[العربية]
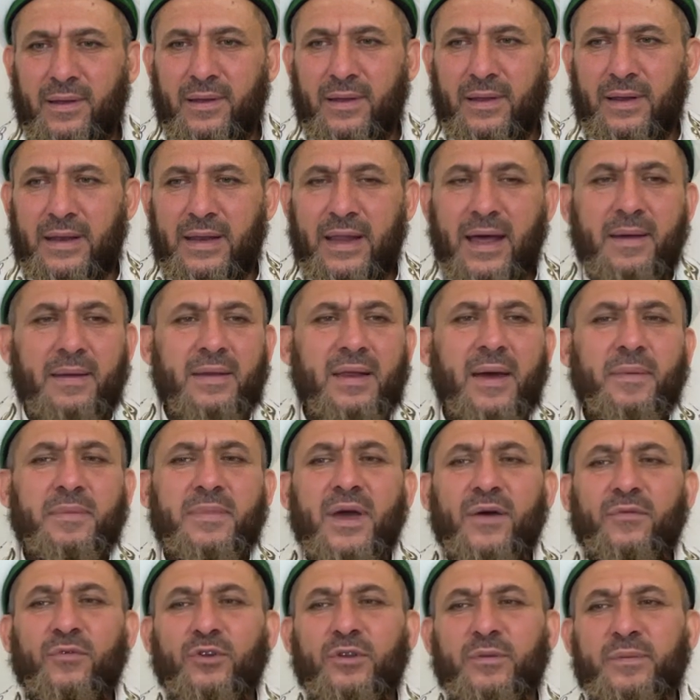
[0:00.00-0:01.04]
لم
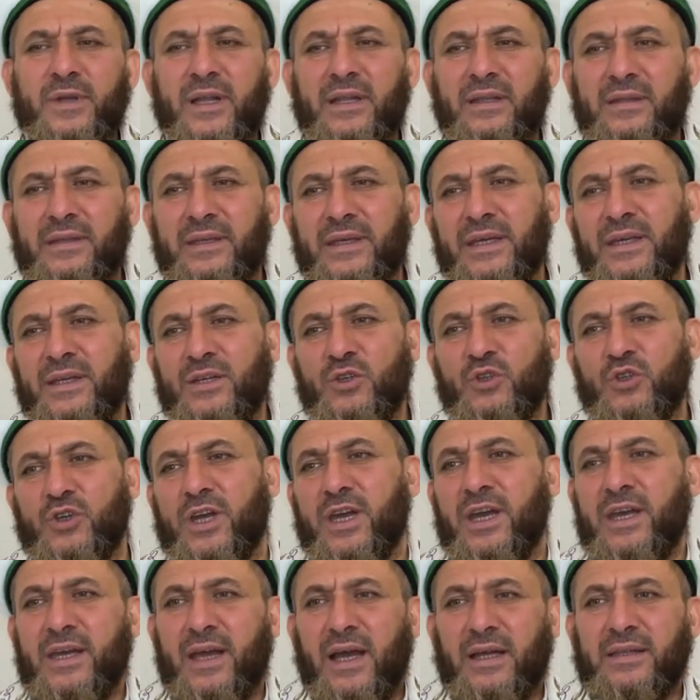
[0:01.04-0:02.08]
يفت من الدين
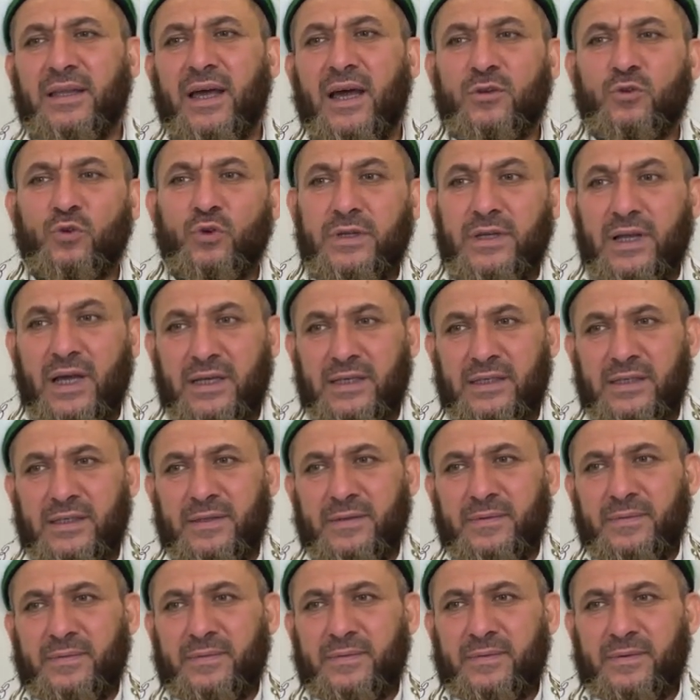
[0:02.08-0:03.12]
شيء يحتاجه
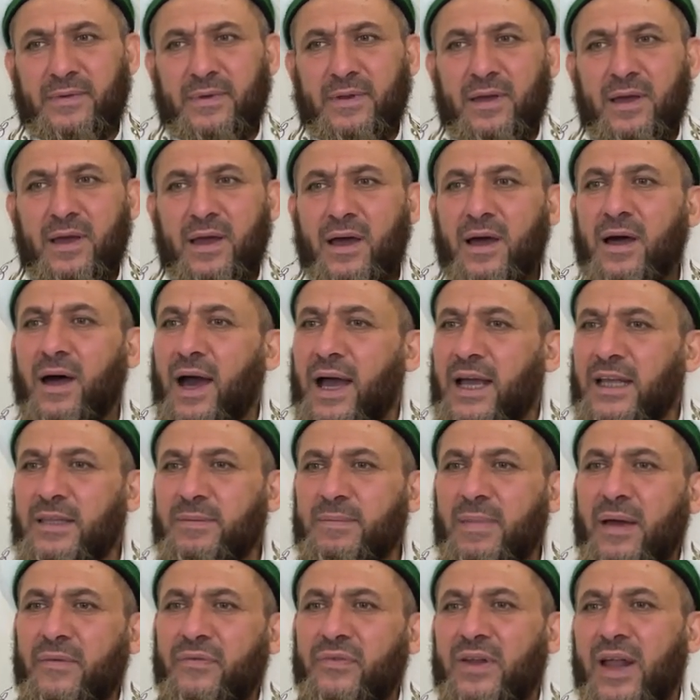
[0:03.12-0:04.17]
الناس غاية
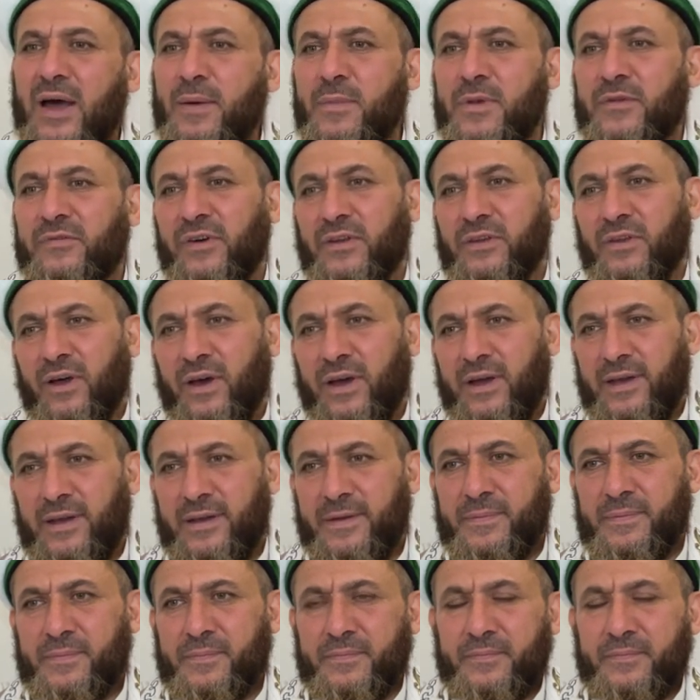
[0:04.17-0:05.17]
ما في الأمر فضائل